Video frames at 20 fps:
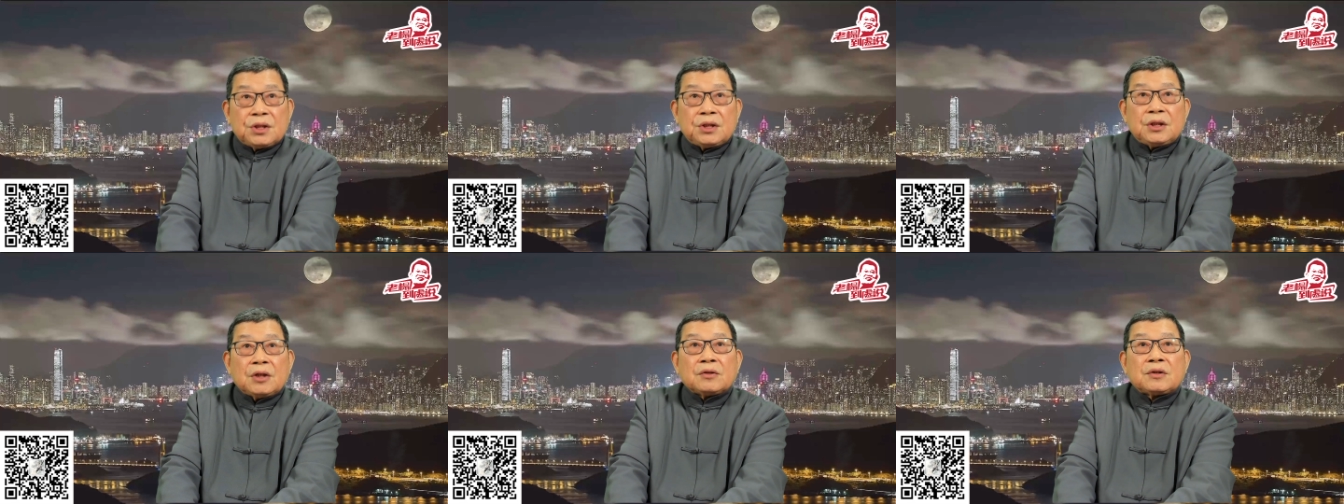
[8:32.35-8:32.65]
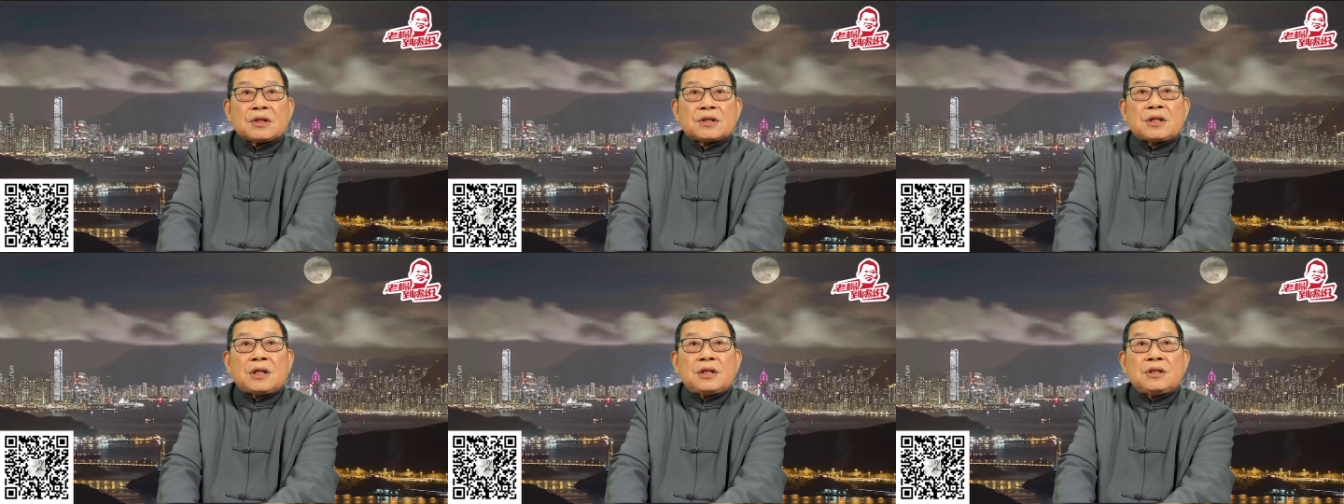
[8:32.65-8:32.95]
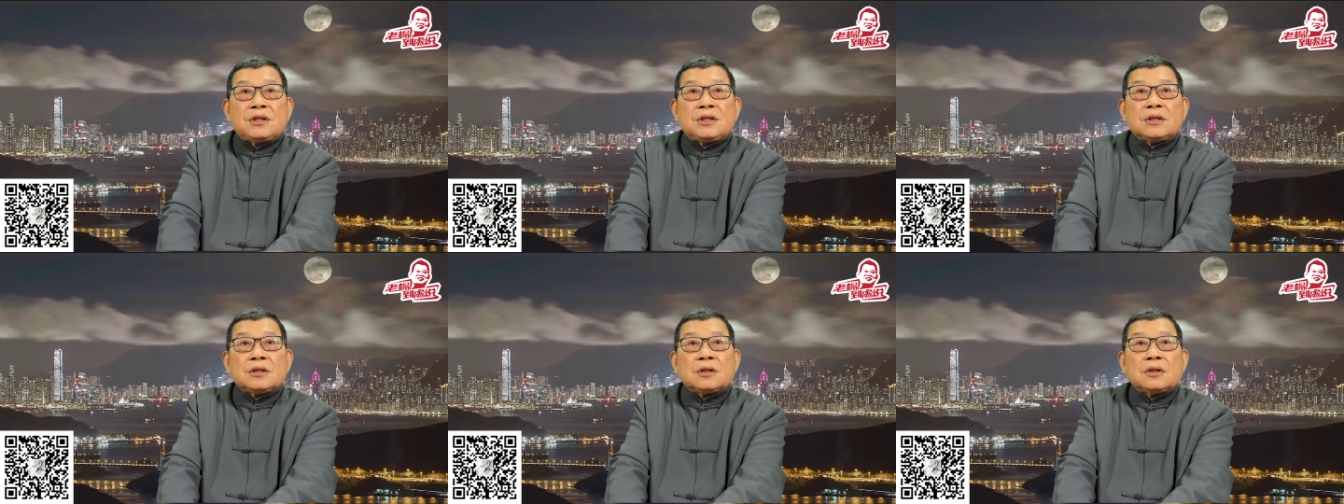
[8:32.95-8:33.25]
有的
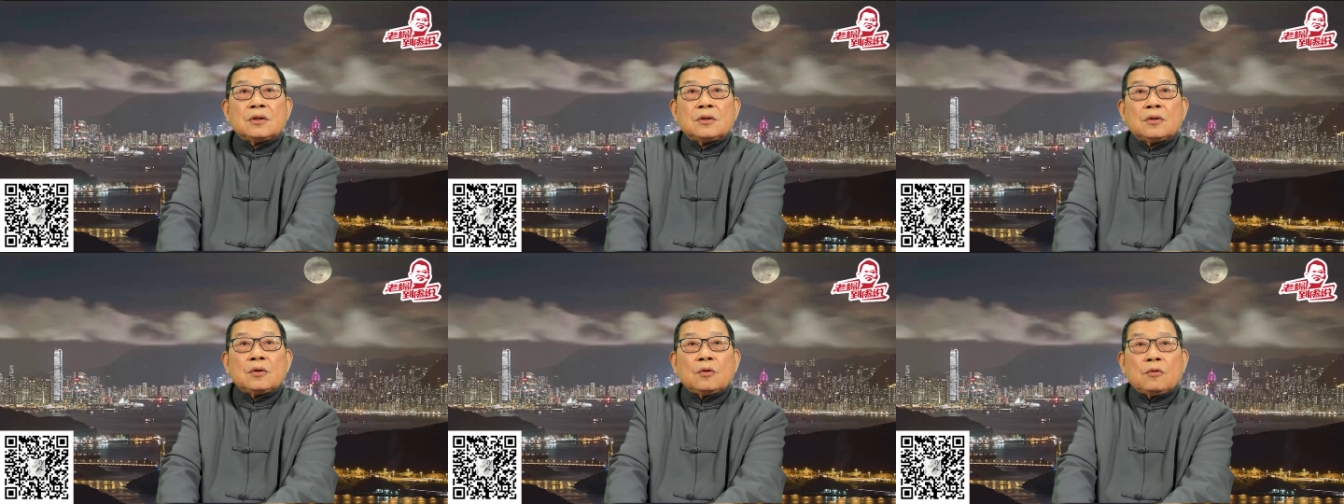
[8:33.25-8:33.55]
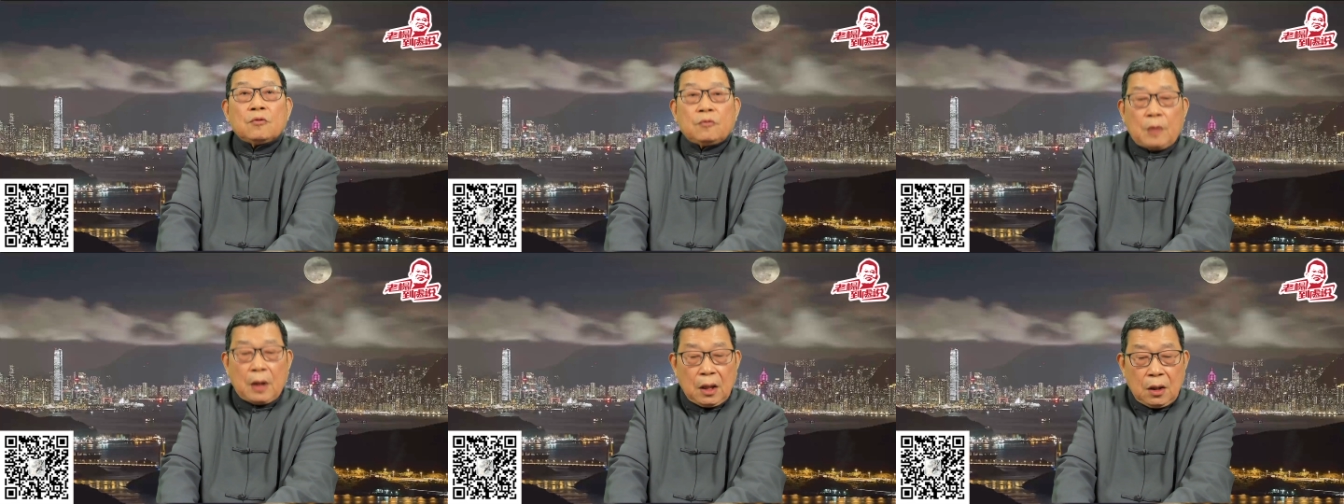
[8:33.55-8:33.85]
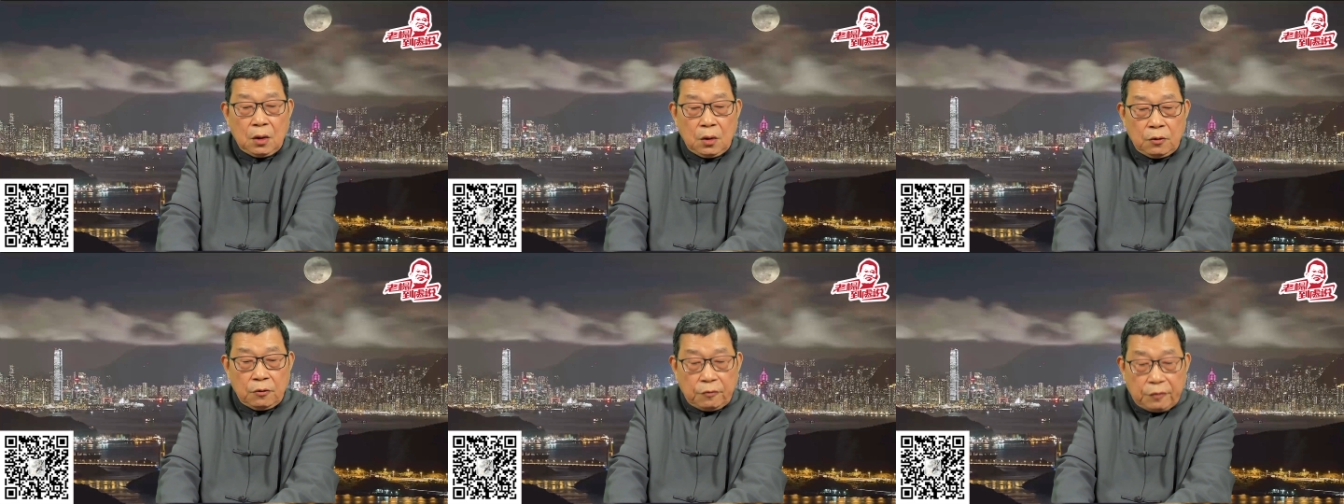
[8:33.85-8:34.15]
甚至
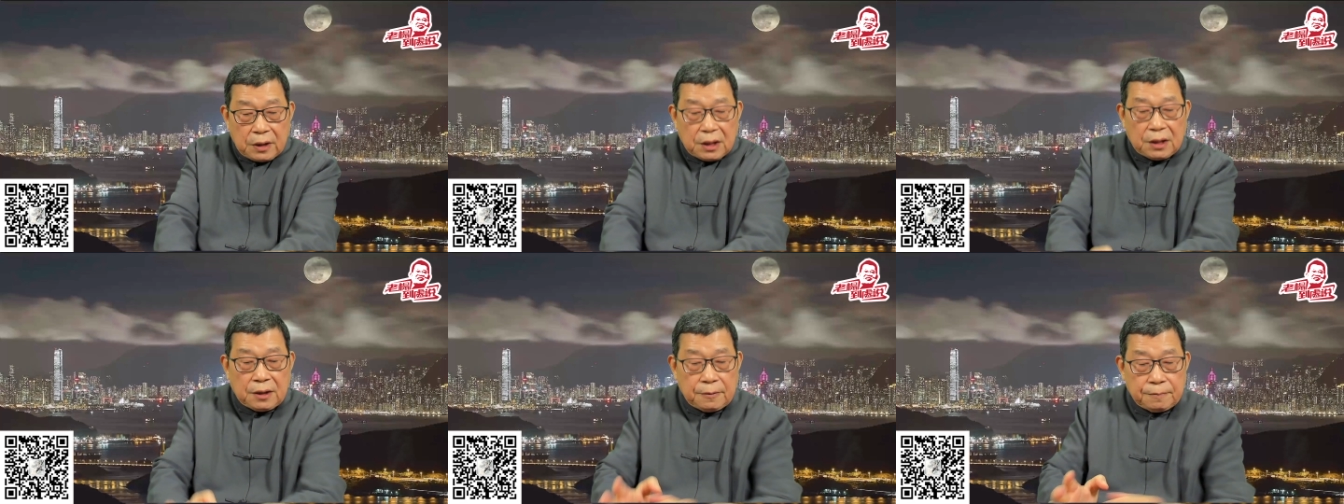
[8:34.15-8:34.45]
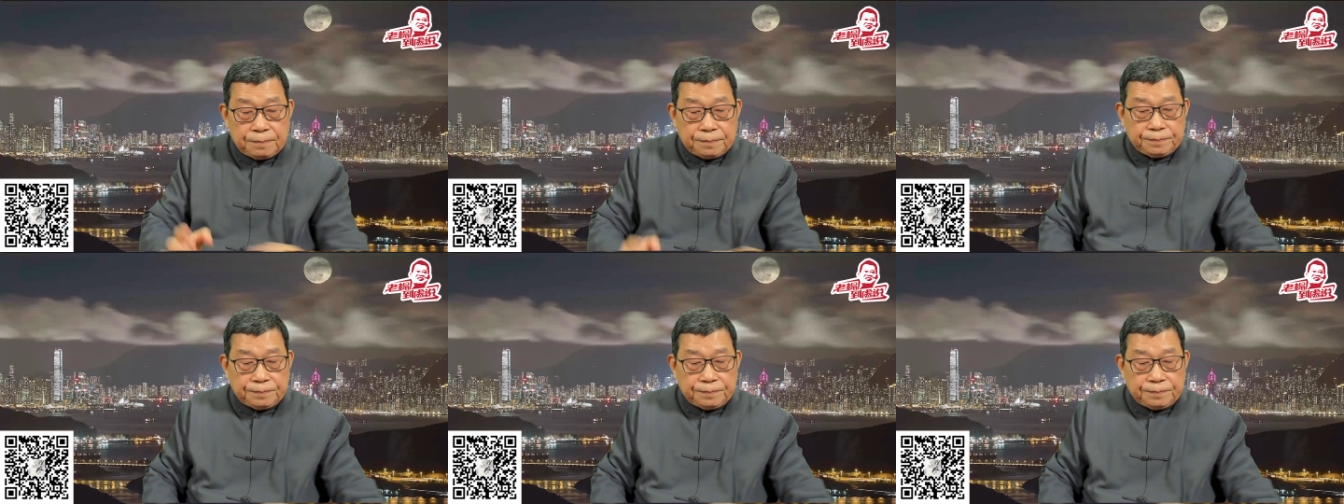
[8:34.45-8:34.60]
荒废。